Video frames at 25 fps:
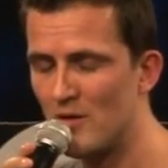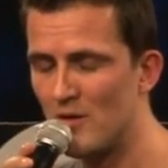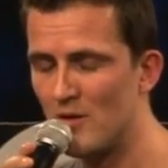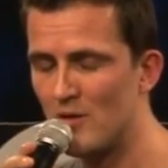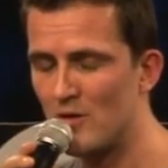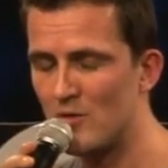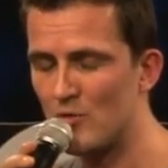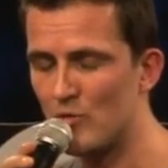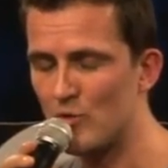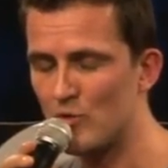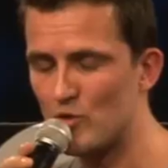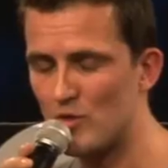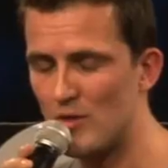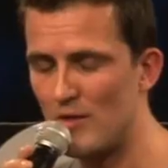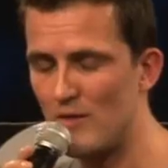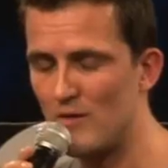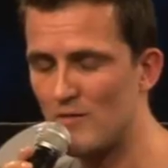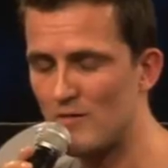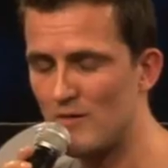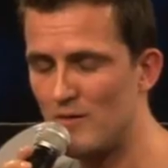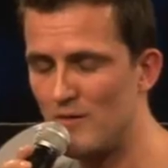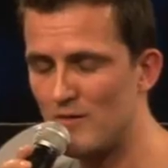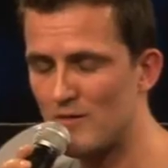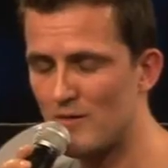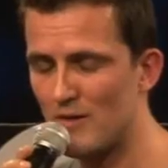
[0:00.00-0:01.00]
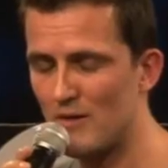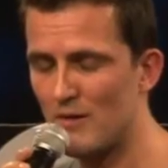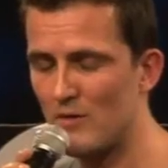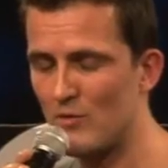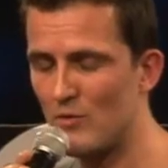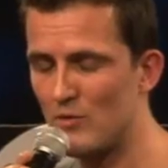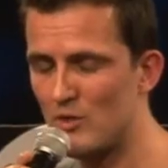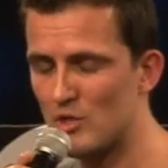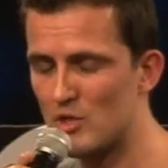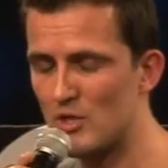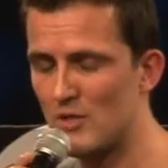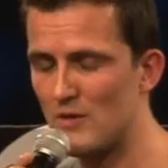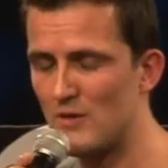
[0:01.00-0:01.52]
Du siehst an den
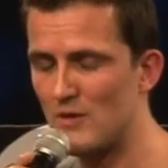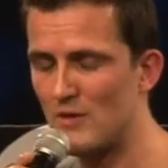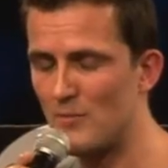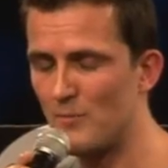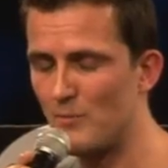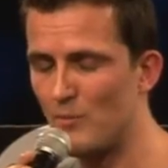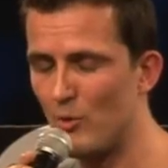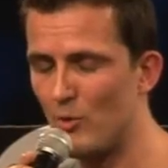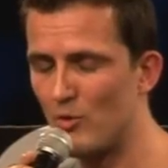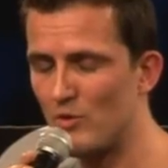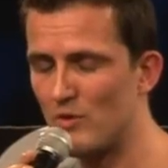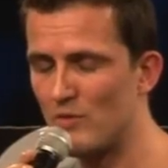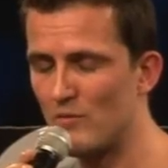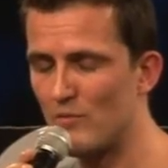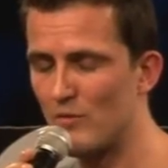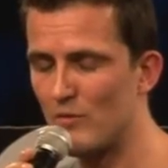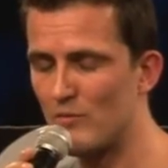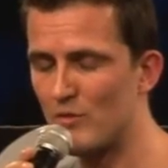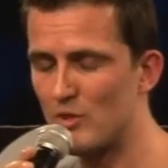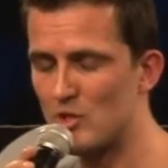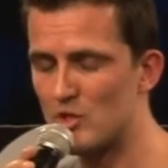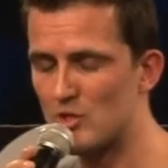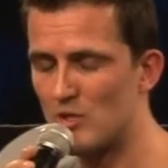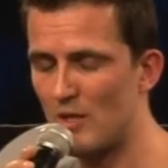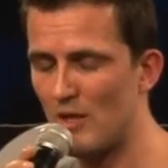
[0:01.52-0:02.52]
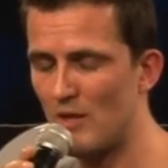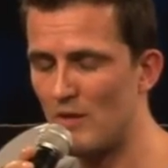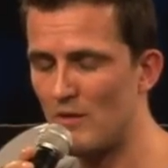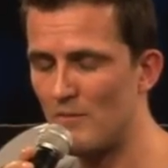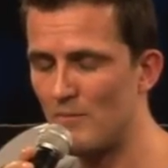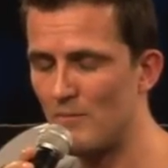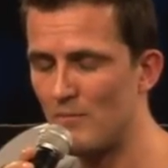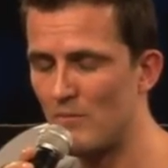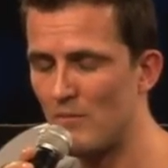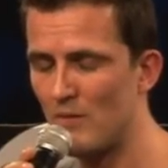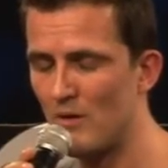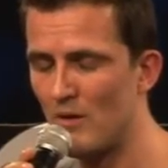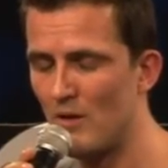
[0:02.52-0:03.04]
unterschiedlichen Punkten, wo wir stehen.